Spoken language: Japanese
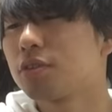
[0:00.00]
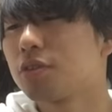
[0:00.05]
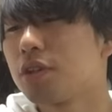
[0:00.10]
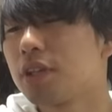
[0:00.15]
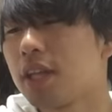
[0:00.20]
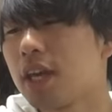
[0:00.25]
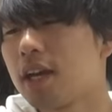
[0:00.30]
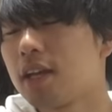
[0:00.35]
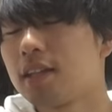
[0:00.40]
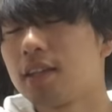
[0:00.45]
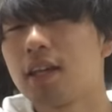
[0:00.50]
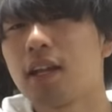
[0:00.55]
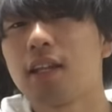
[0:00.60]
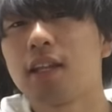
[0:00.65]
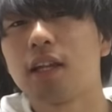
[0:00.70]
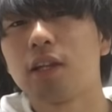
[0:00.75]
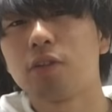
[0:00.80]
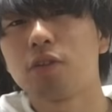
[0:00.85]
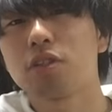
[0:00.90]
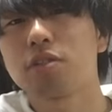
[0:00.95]
ごいね
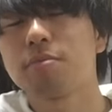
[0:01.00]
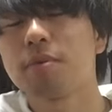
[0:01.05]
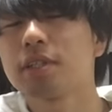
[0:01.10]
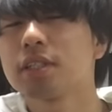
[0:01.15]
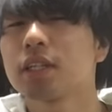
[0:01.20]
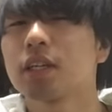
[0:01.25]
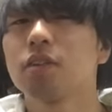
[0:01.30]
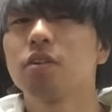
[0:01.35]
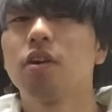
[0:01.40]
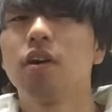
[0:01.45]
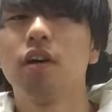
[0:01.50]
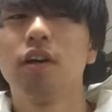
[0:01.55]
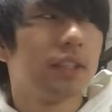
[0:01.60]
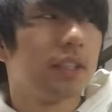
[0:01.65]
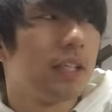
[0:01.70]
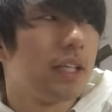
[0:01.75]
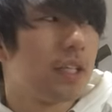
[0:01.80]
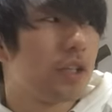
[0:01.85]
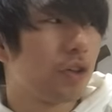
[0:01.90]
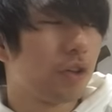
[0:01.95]
ダラダラとしましたけど
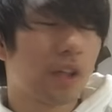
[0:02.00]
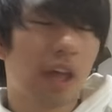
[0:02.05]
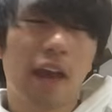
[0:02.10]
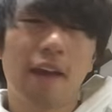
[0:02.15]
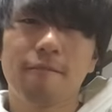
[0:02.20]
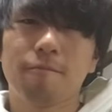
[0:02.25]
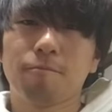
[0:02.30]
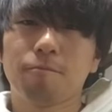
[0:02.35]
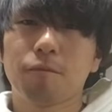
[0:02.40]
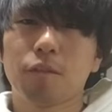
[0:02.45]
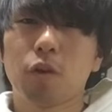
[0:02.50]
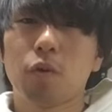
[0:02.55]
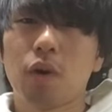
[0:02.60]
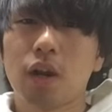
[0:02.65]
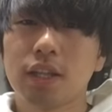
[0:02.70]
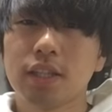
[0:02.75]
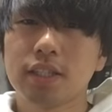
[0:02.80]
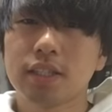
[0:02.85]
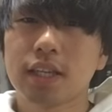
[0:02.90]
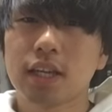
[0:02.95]
以上で終
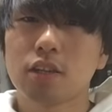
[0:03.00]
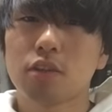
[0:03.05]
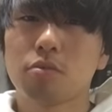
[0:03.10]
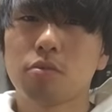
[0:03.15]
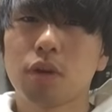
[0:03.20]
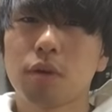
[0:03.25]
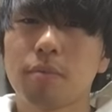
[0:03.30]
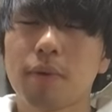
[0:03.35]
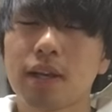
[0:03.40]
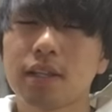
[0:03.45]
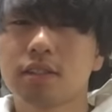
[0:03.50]
わりにしたいと思いま